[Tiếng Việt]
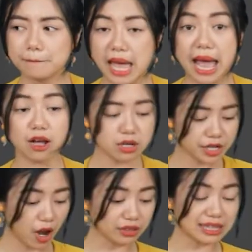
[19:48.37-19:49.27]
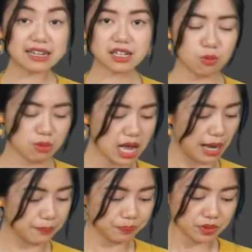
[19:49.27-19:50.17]
à có người hỏi tanh không có
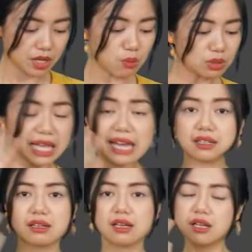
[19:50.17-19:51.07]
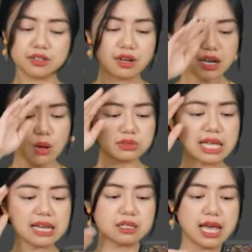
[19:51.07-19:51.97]
hả không có
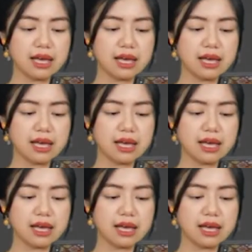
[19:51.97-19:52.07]
tanh